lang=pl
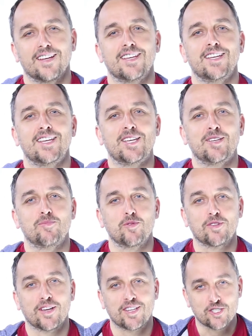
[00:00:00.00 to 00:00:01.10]
I był
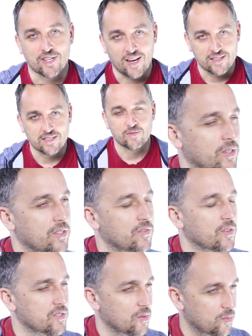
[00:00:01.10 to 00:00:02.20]
taki czas
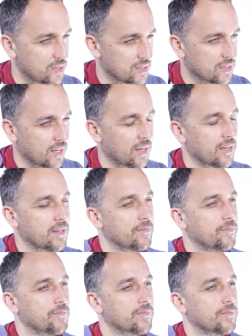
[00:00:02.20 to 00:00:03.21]
modlitwy osobistej,